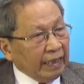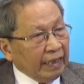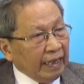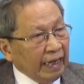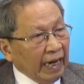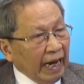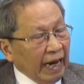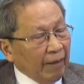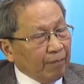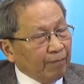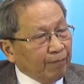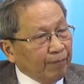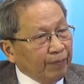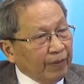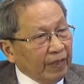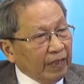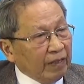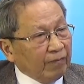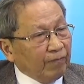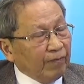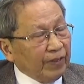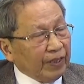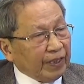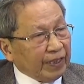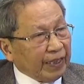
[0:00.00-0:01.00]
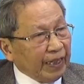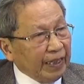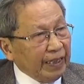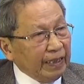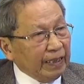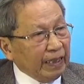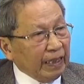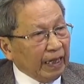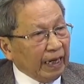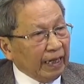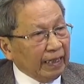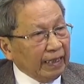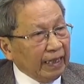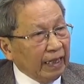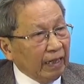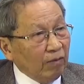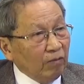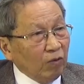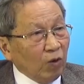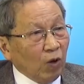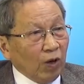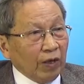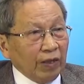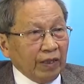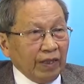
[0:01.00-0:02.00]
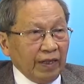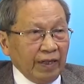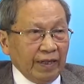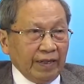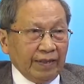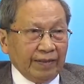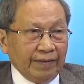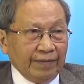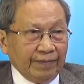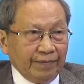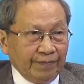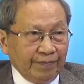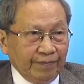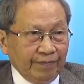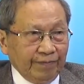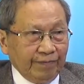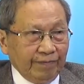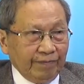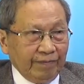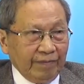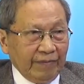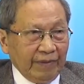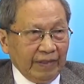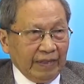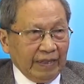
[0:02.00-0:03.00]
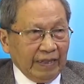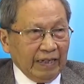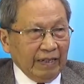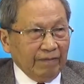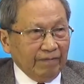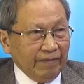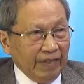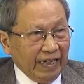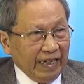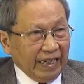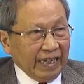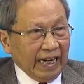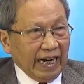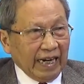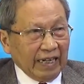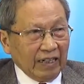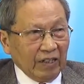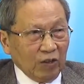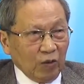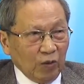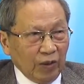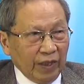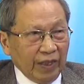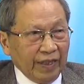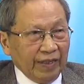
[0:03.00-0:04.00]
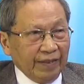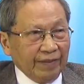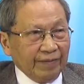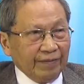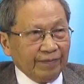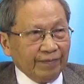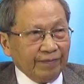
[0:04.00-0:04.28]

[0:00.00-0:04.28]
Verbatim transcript: cái áp lực về sinh tử hạt nhân không còn nữa, những vấn đề khác nổi lên.